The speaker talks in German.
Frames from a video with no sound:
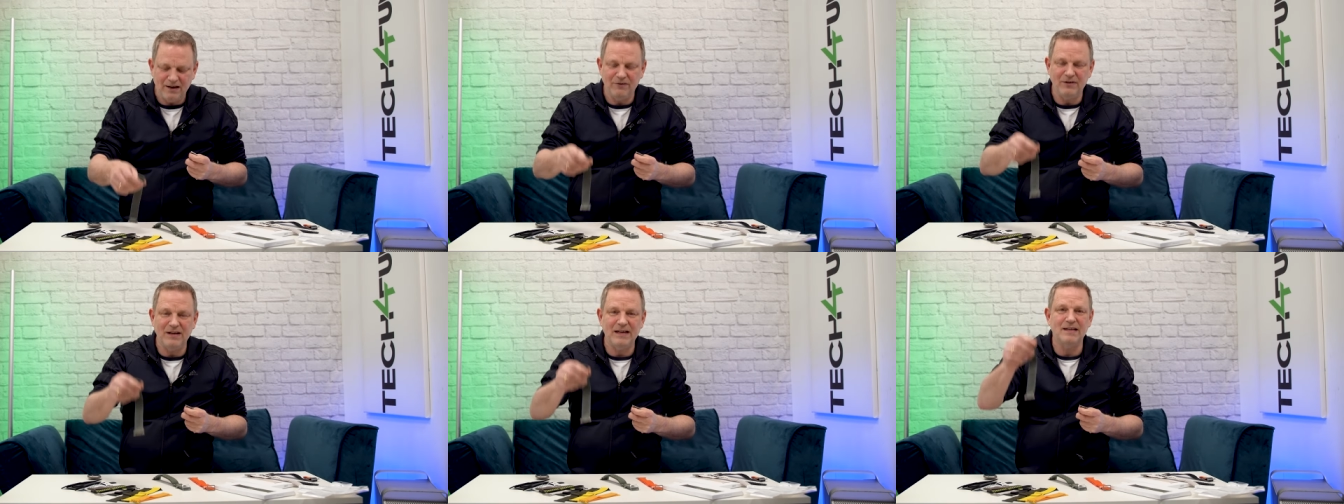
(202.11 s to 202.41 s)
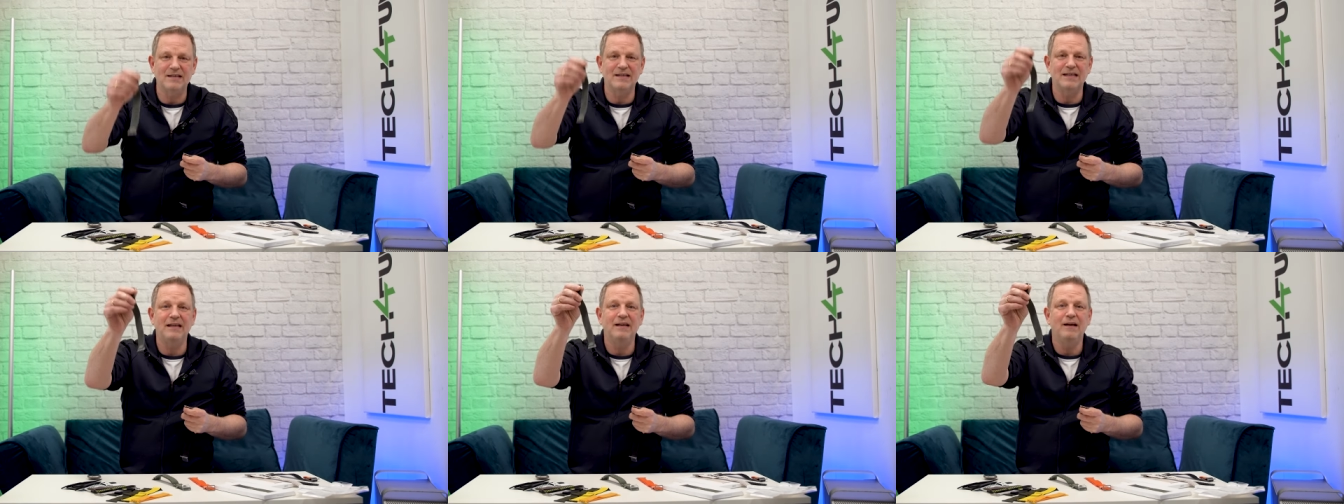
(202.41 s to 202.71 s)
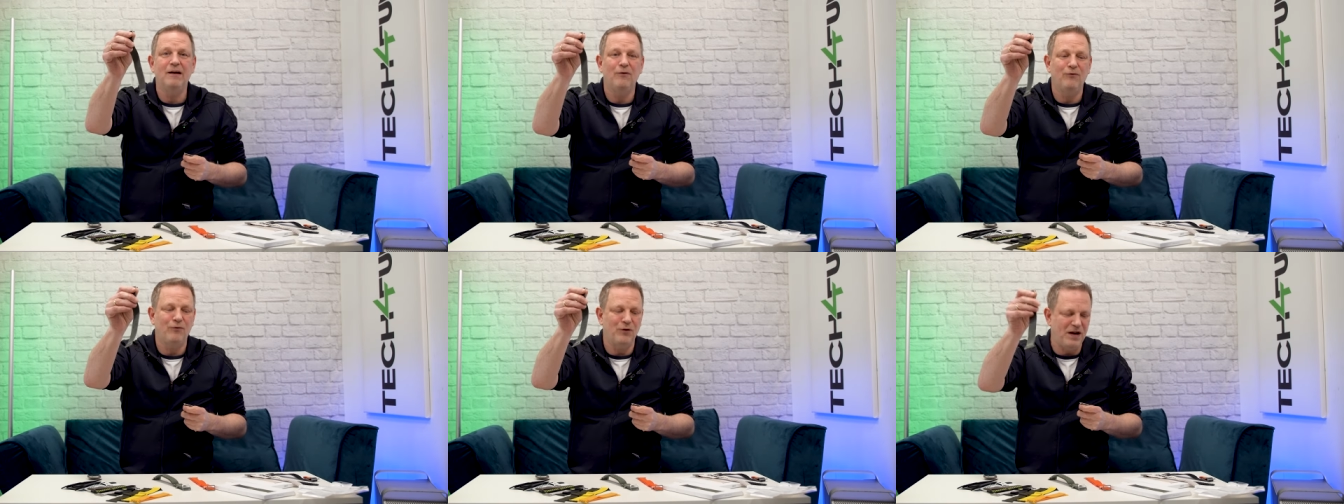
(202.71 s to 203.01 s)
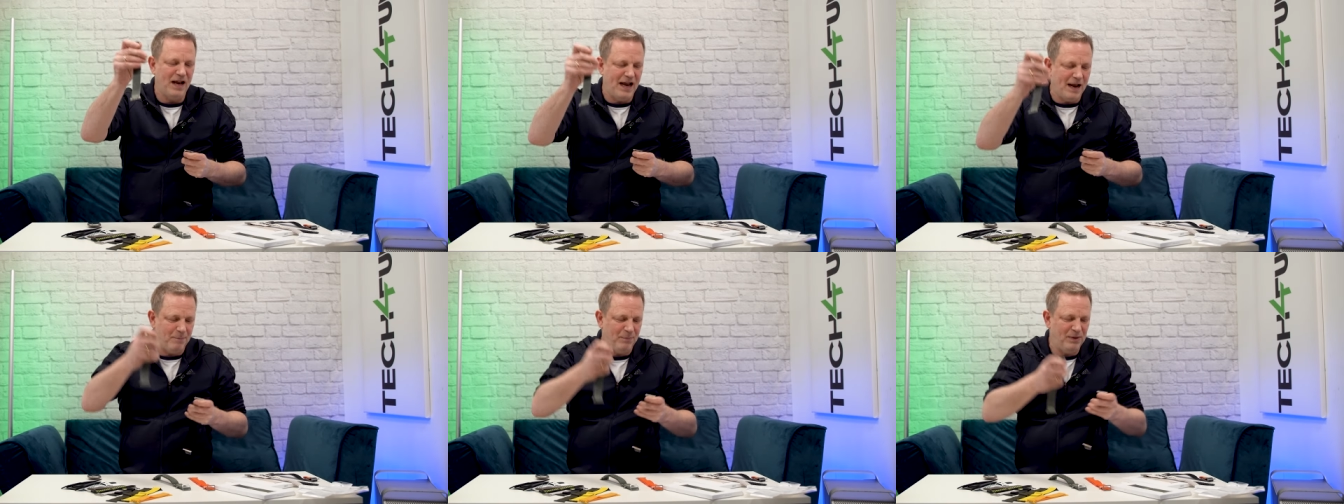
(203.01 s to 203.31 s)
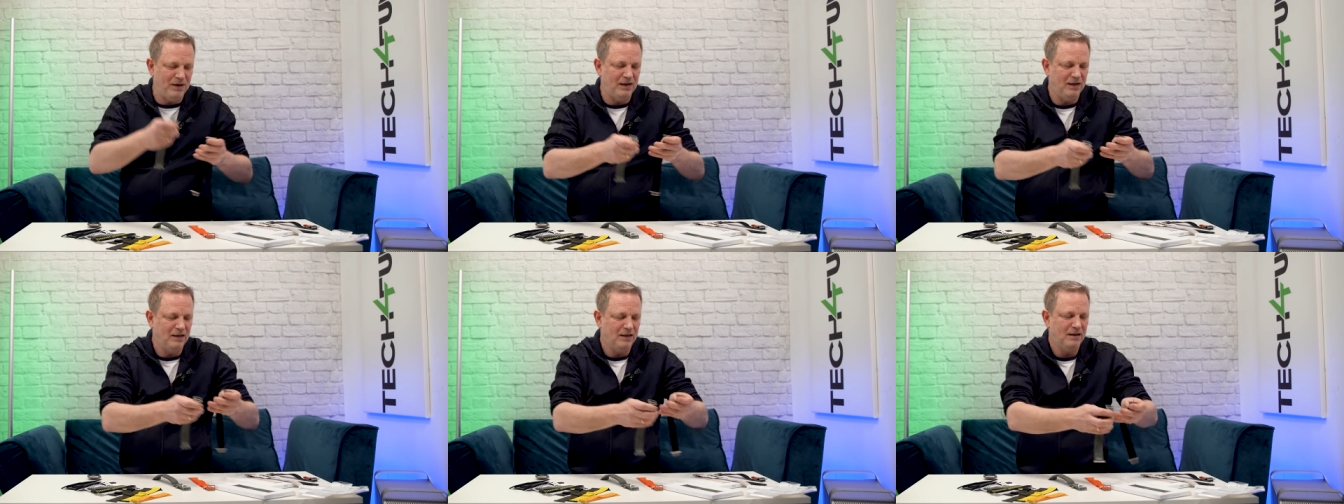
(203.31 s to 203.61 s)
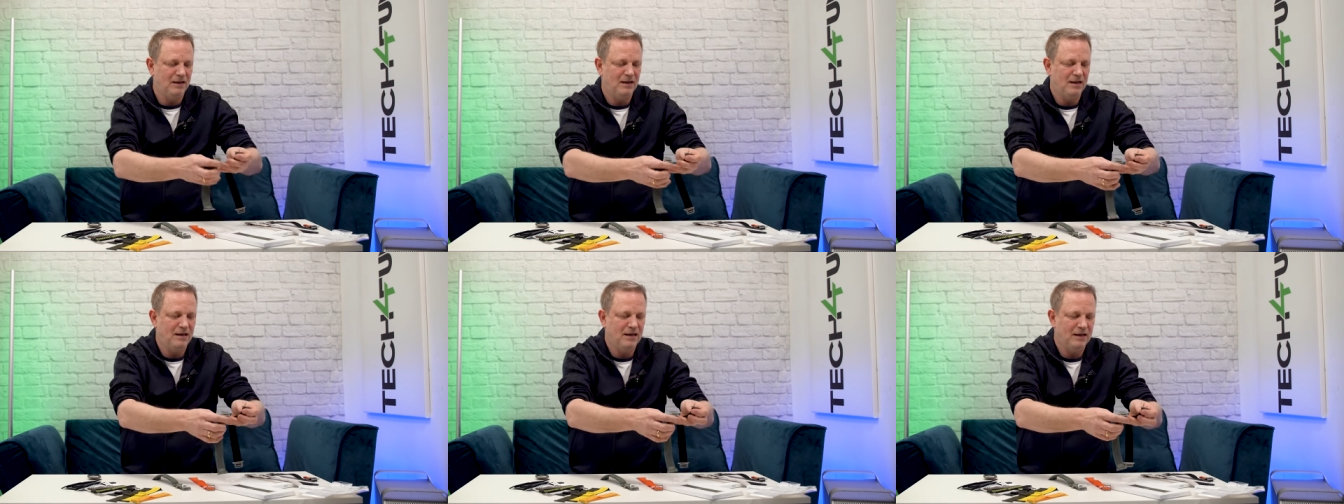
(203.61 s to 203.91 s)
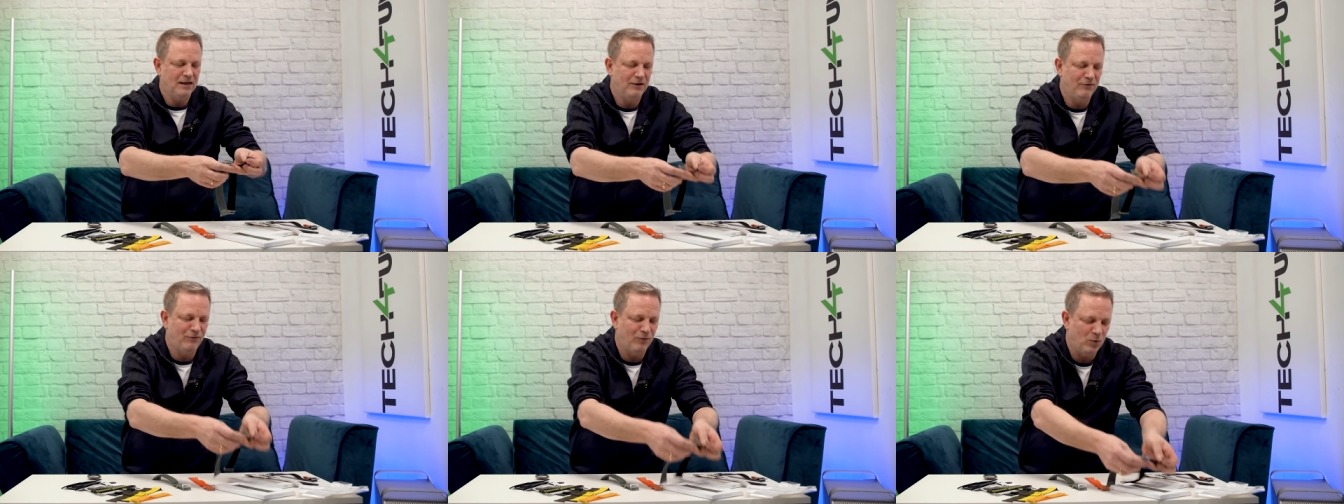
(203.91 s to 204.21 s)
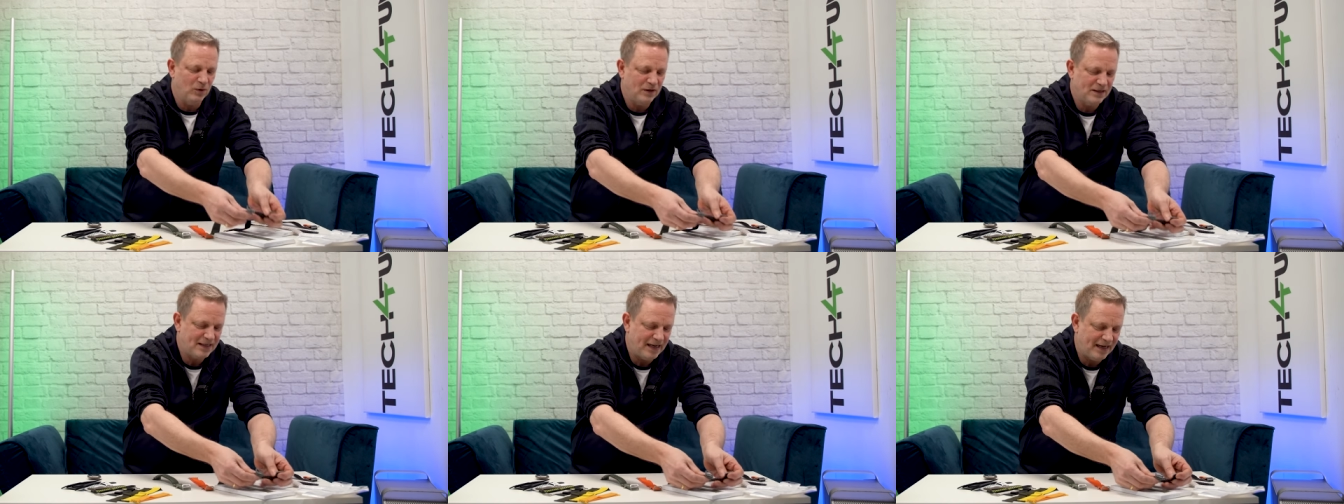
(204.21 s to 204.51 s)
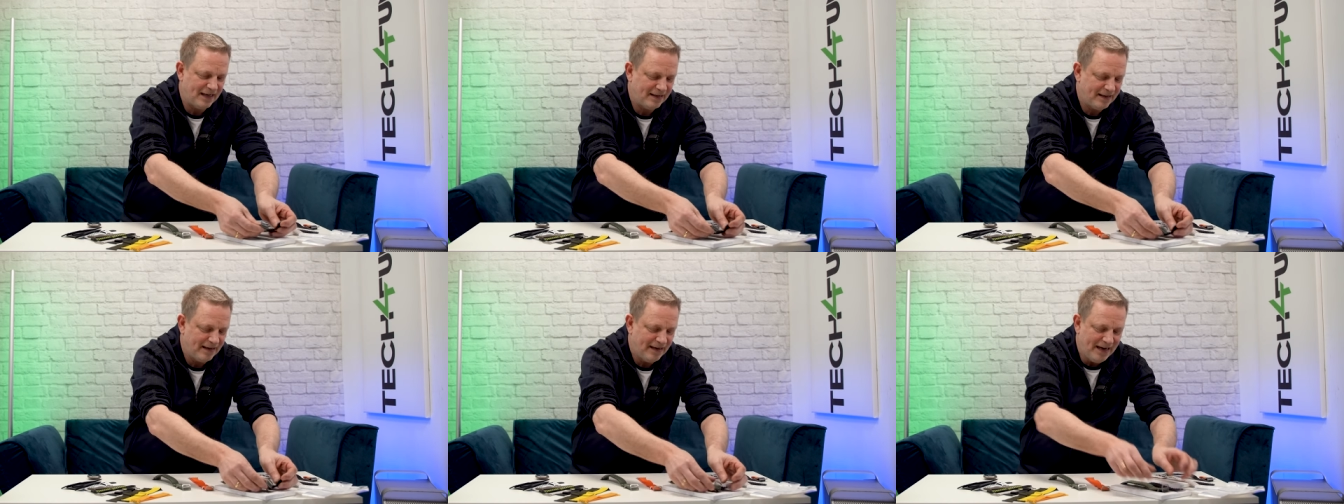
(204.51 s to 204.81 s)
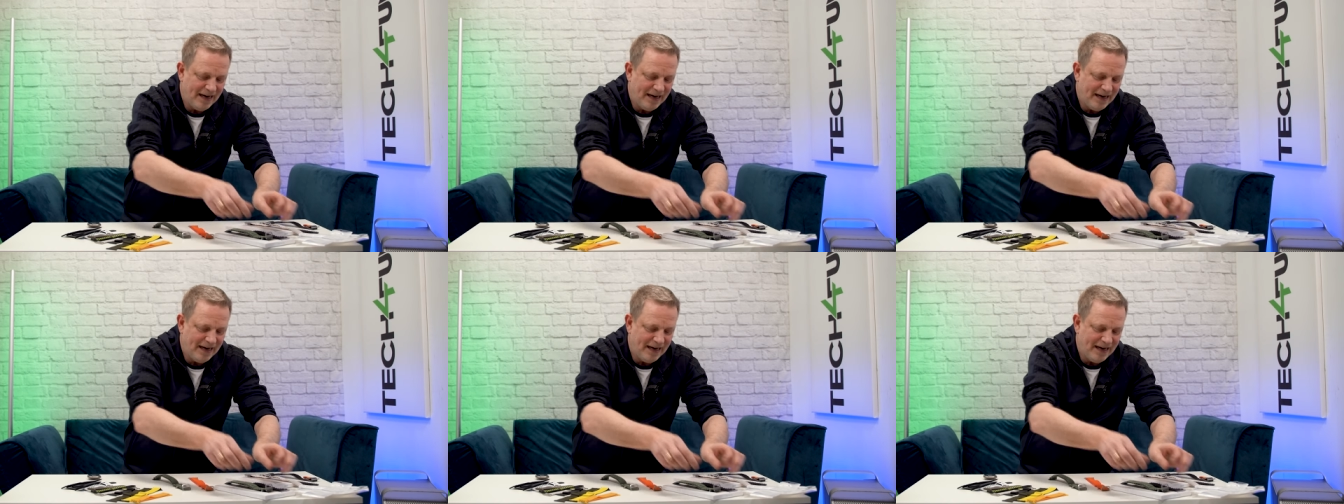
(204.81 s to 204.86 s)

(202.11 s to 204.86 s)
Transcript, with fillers: wie ihr sie von Apple gewohnt seid.